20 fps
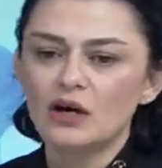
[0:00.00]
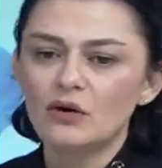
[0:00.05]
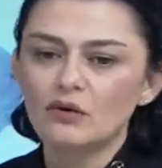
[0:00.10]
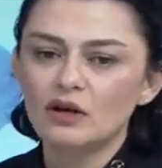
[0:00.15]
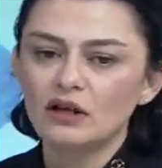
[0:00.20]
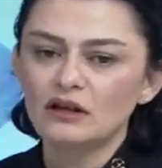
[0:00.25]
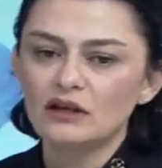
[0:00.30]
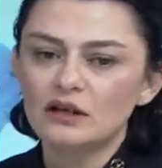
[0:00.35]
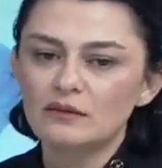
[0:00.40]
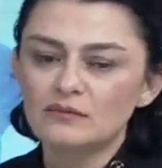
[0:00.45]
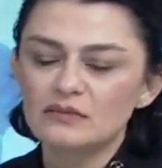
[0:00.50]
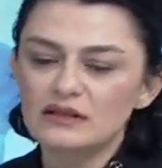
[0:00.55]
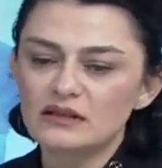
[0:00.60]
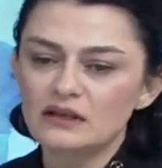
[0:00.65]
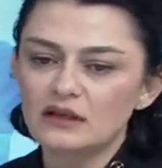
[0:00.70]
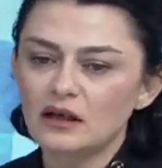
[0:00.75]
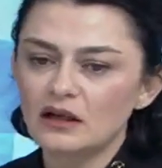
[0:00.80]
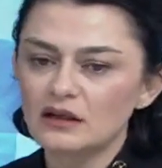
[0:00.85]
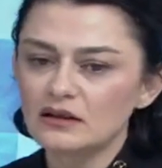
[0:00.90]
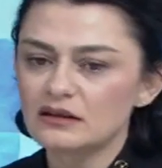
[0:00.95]

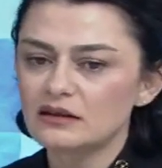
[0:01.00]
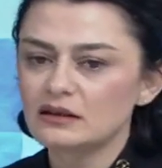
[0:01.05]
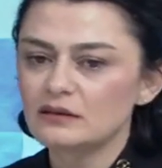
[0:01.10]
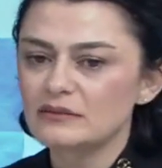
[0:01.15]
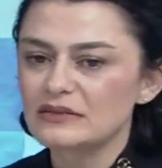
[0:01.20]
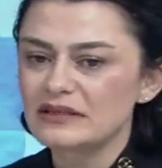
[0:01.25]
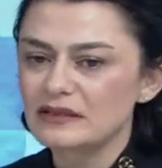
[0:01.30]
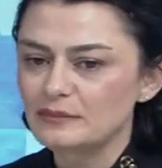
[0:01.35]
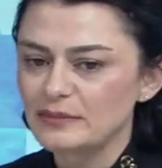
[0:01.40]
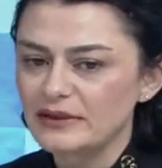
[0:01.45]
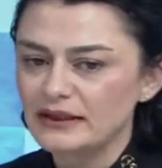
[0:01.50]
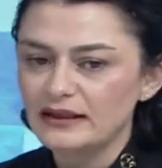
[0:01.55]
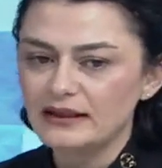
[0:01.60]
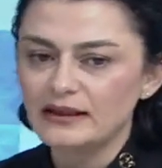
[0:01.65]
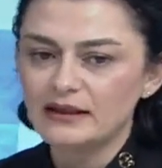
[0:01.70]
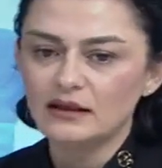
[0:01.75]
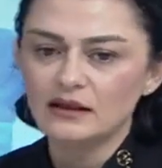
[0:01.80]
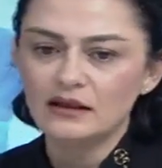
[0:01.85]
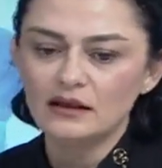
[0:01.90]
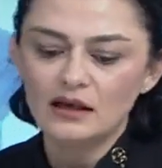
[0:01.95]
Avukatlarımızdan aldığımız
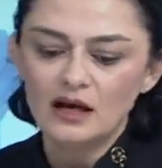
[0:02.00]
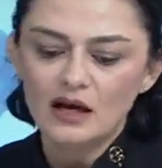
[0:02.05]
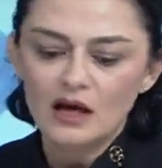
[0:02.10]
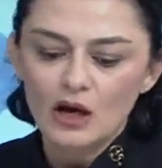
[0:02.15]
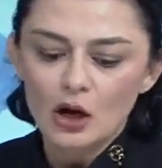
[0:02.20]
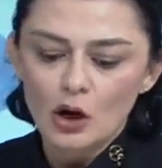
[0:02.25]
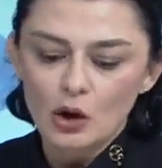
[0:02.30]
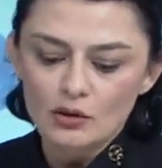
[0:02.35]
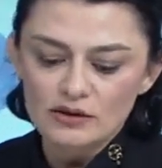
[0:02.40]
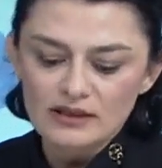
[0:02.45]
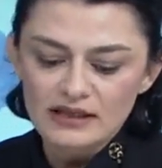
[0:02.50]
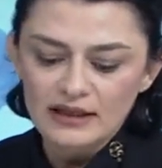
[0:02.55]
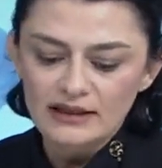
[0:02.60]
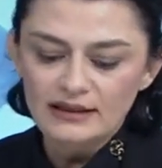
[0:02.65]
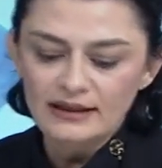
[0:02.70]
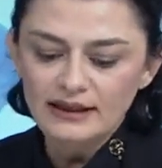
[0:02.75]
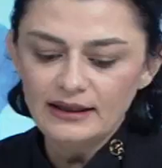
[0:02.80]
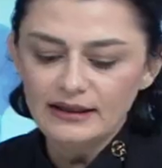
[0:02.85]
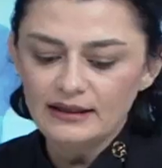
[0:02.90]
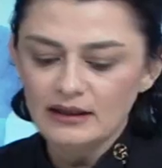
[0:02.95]
bilgi
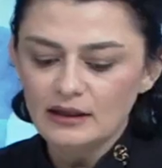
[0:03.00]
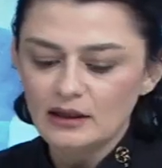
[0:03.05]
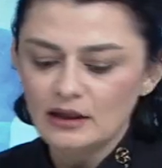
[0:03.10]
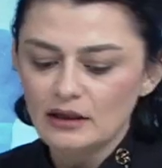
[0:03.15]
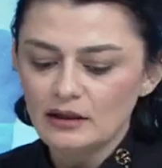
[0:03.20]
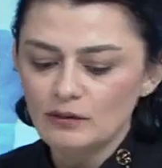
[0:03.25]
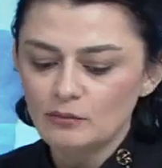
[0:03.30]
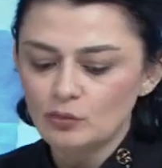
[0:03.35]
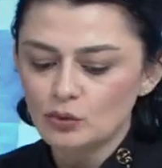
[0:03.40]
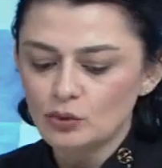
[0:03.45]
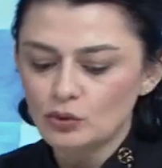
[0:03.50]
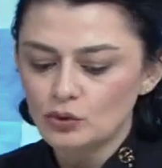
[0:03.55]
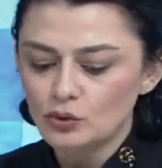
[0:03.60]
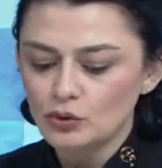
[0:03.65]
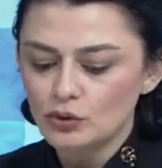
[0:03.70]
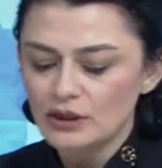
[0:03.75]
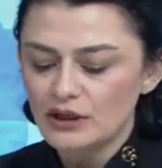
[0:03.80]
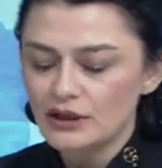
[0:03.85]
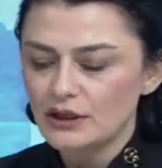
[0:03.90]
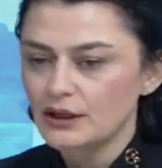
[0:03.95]
özellikle
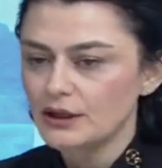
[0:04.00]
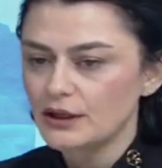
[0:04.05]
bu e,